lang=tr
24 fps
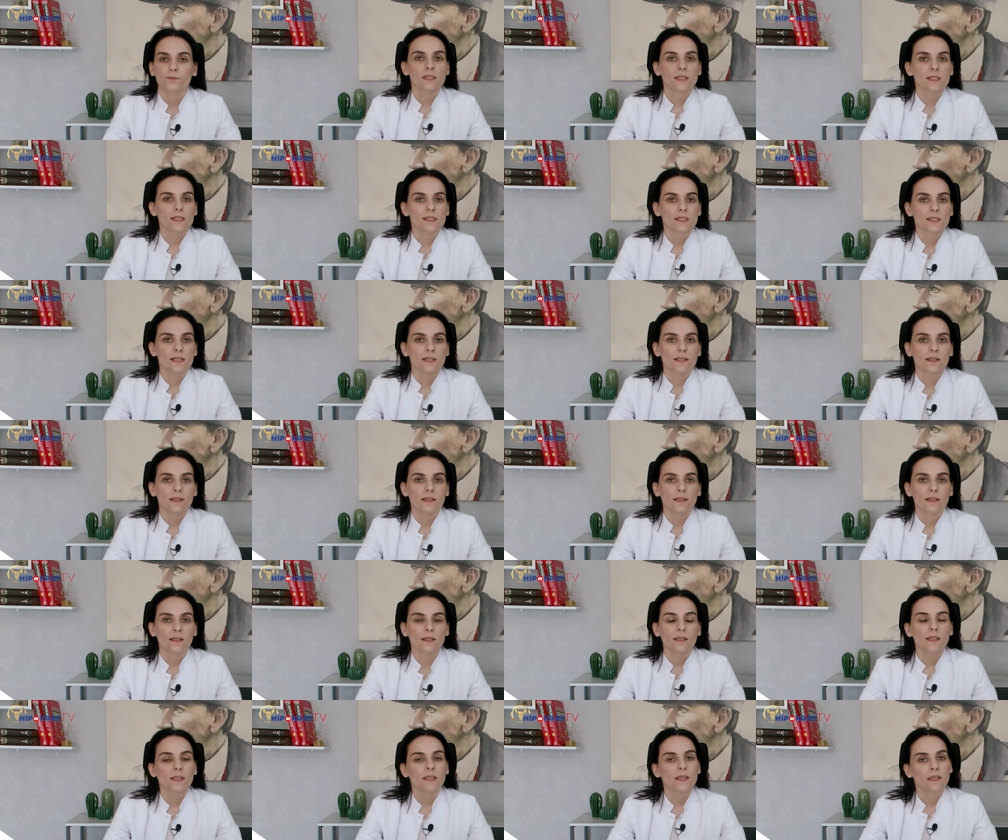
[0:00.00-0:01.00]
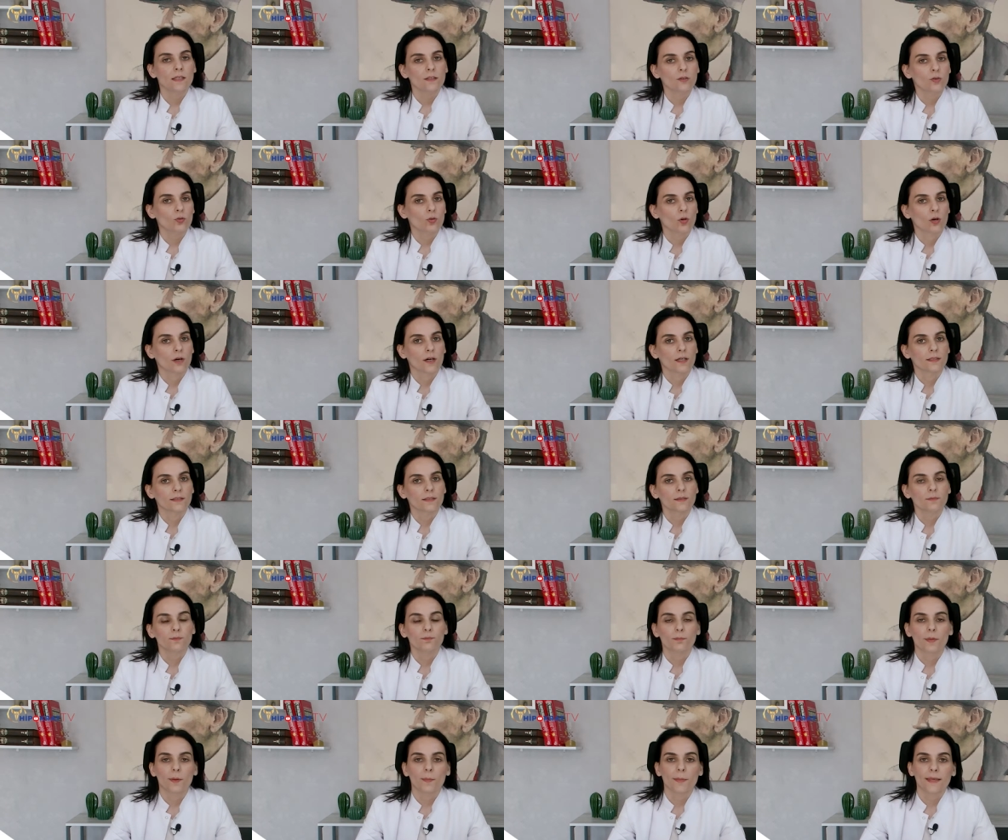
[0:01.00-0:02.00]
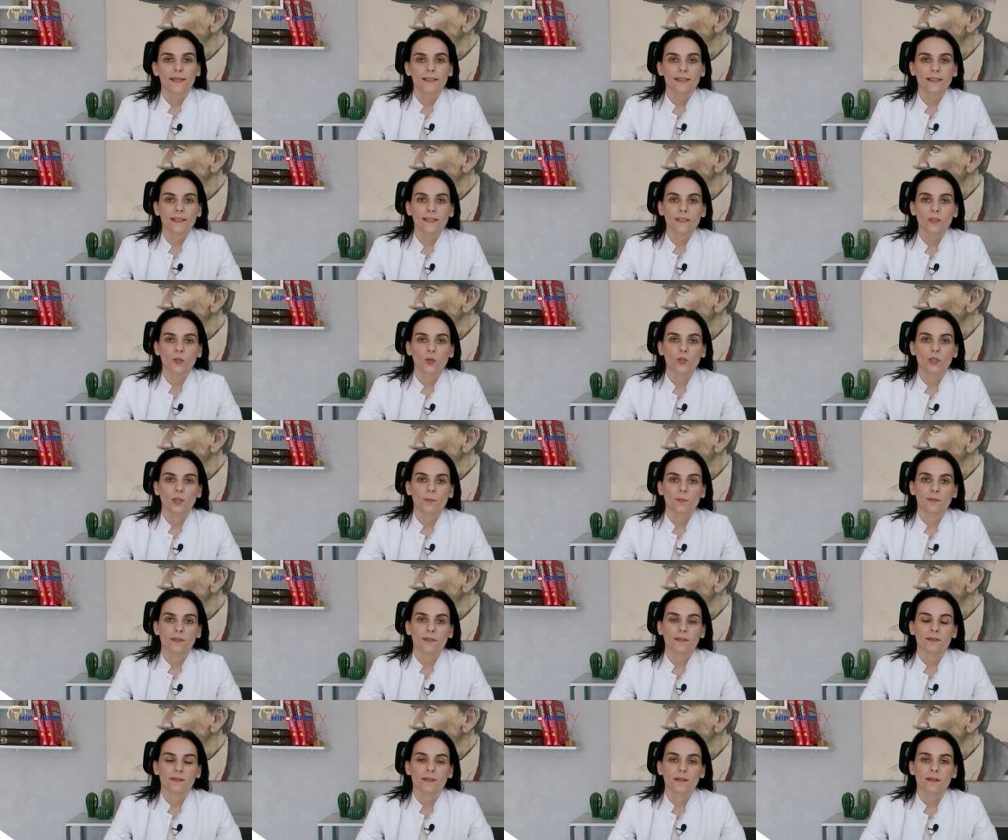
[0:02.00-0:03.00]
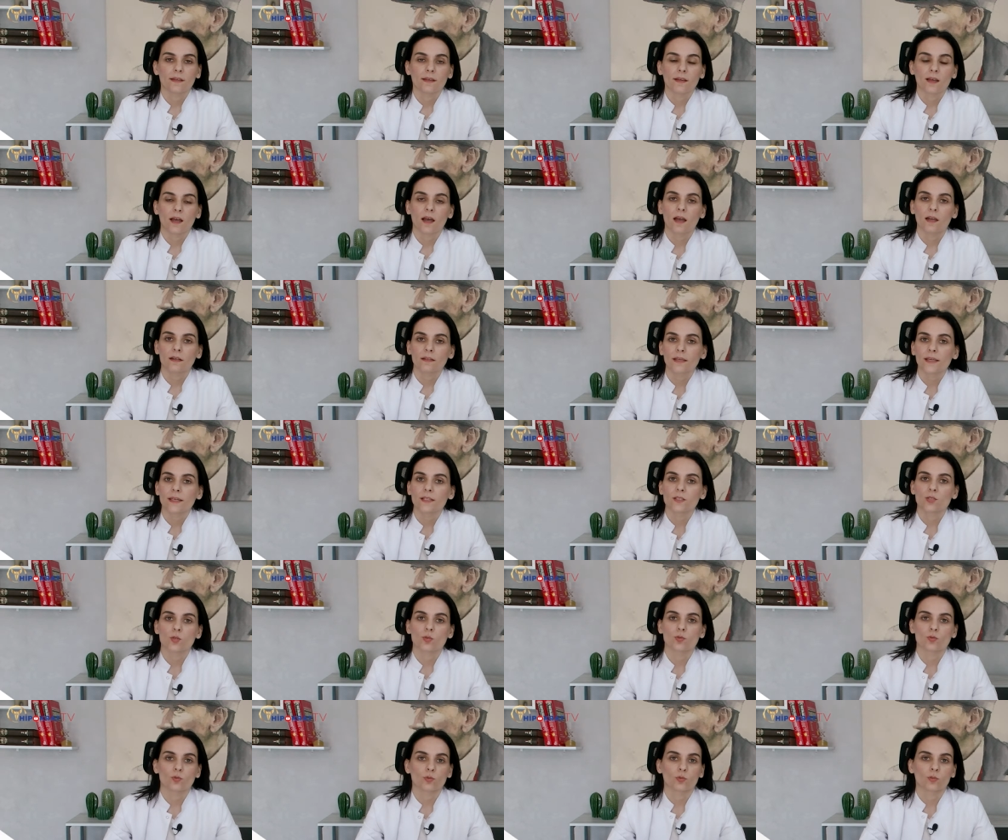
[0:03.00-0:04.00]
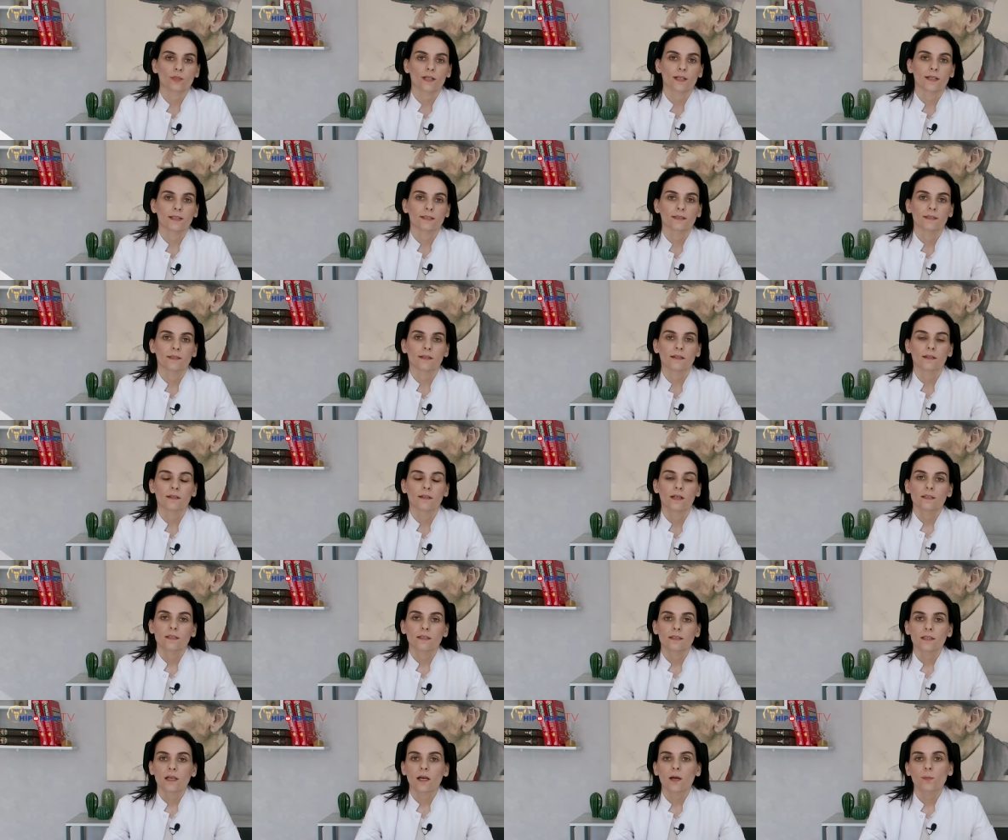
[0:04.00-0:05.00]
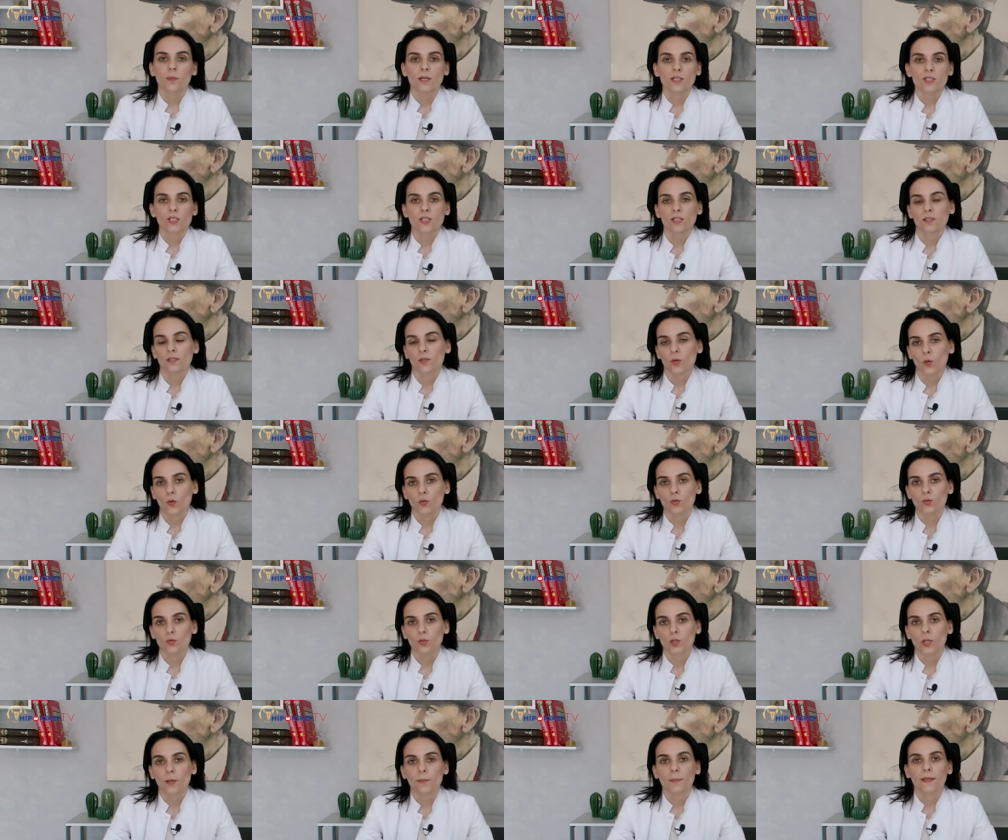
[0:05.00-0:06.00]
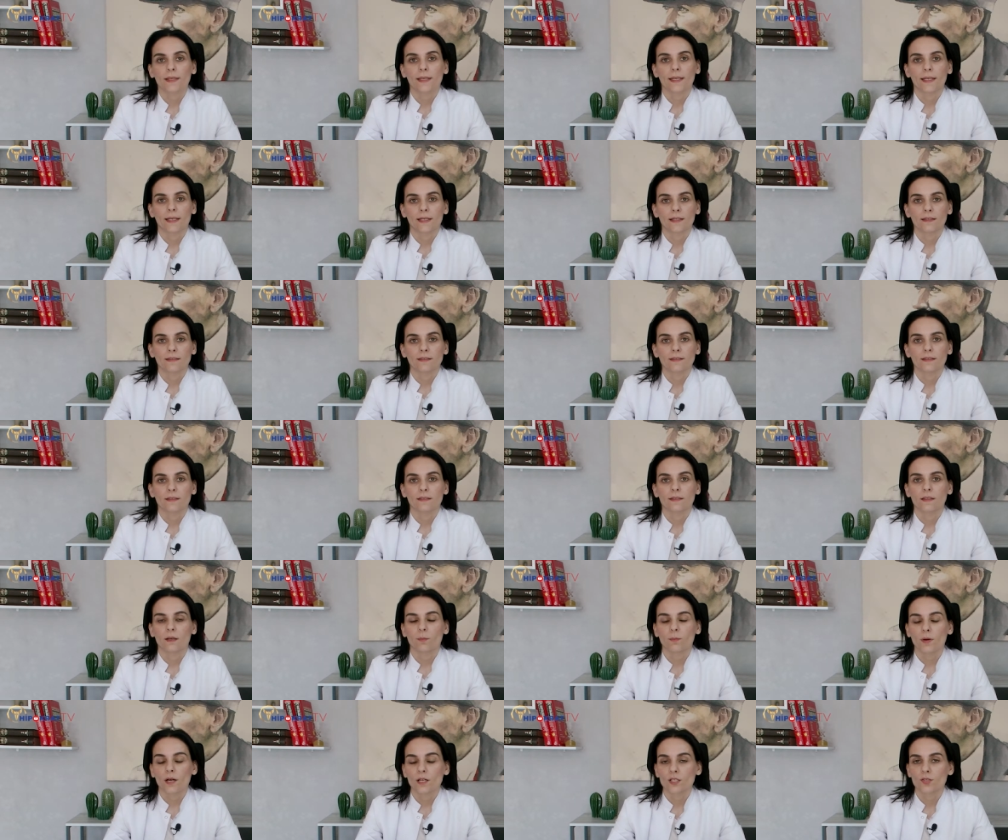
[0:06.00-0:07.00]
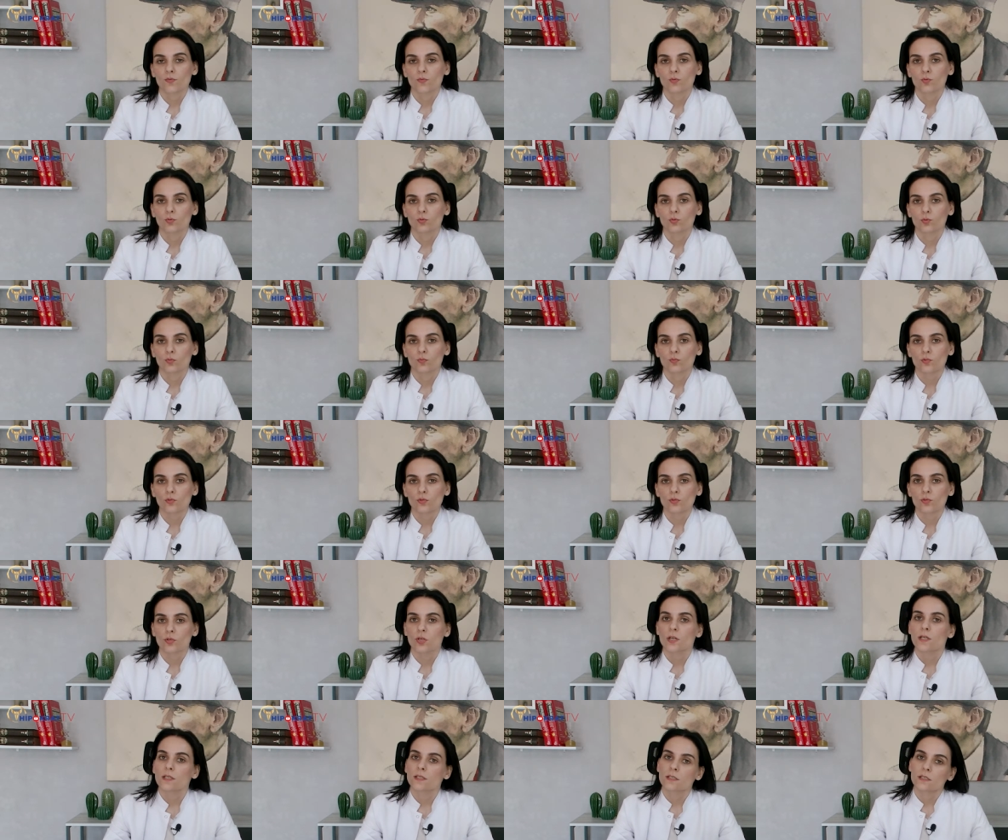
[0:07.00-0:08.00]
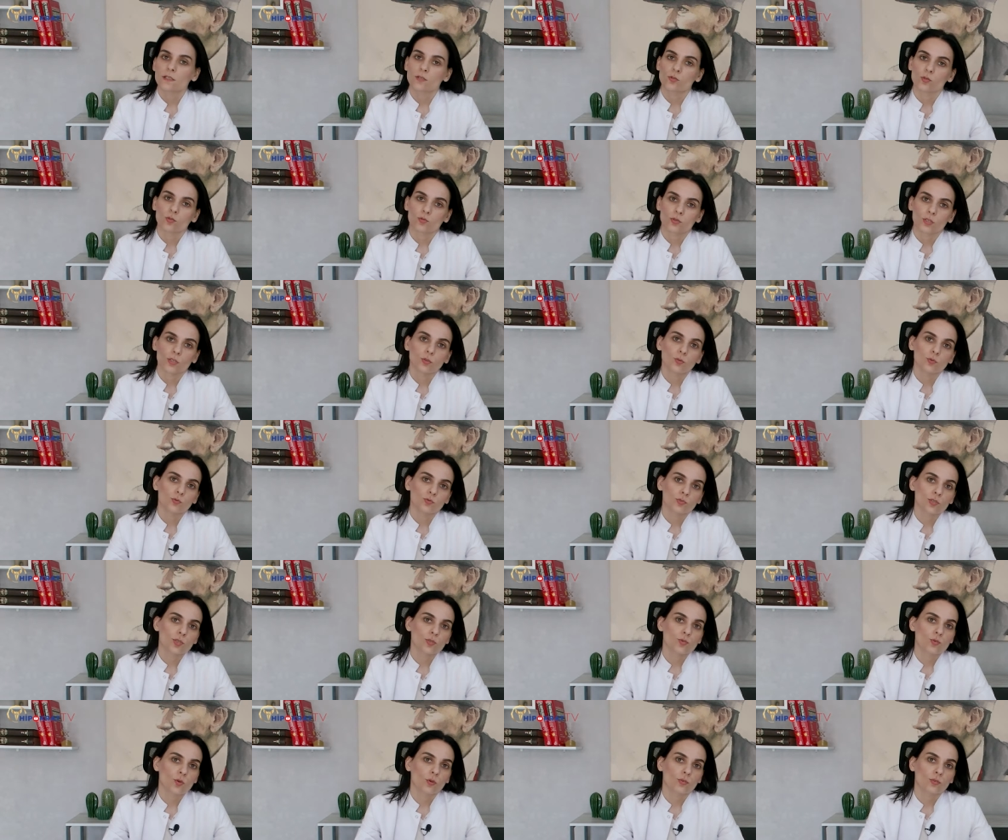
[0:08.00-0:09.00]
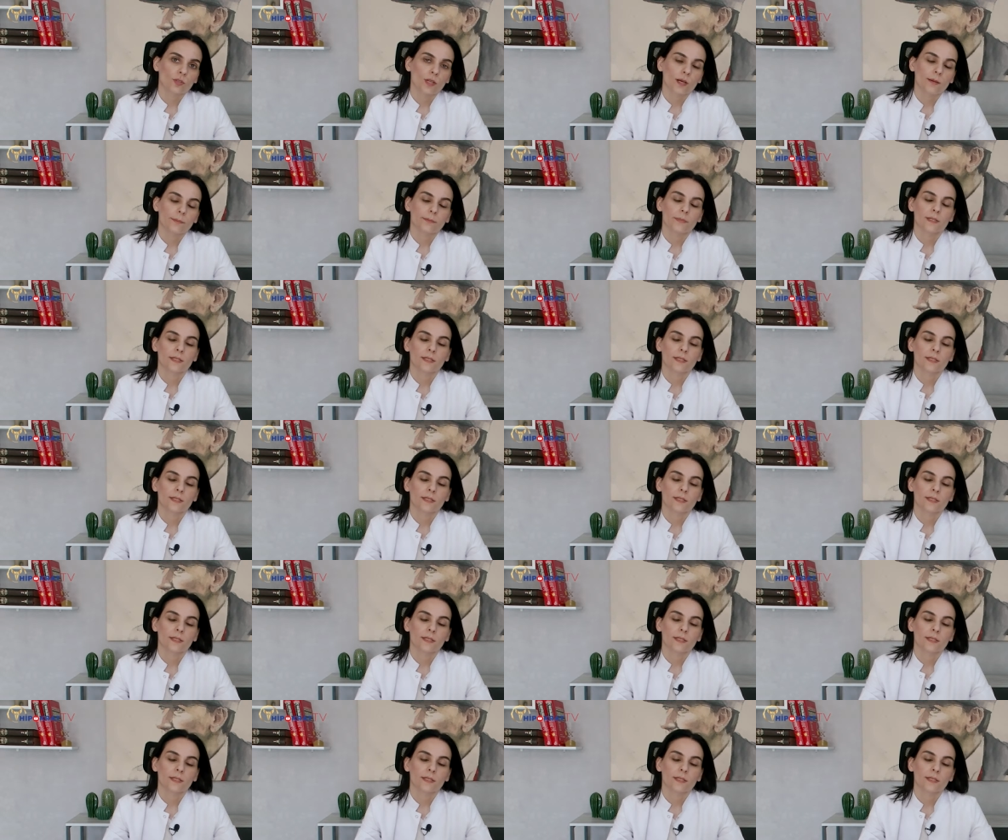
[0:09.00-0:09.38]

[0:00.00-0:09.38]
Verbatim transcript: Sizlere yeni doğan bebeklik döneminde erkek çocuklarda tanı amaçlı görüntüleme gerektiğinde başvurduğumuz skrotal ultrasondan